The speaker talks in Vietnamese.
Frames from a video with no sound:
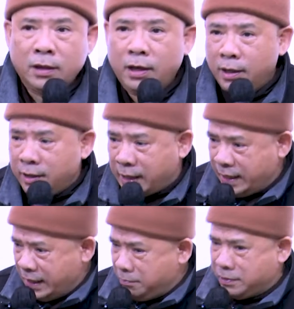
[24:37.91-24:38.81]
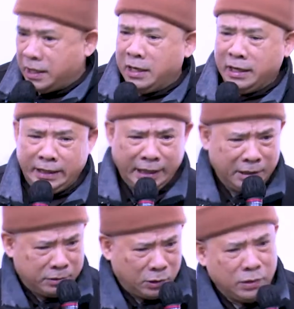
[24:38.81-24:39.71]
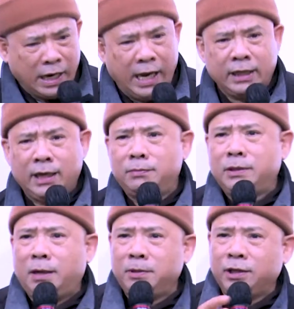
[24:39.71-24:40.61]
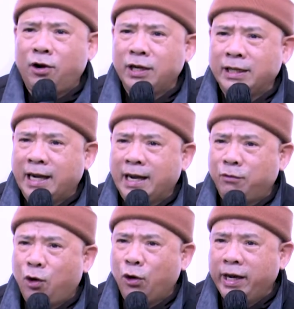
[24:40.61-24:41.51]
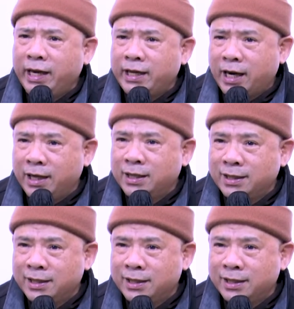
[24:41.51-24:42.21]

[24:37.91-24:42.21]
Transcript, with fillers: Trời ơi, cái chi mà sợ, cái chi rung cả, thế làm sao mà cho người ta cái vô ủy đi trời?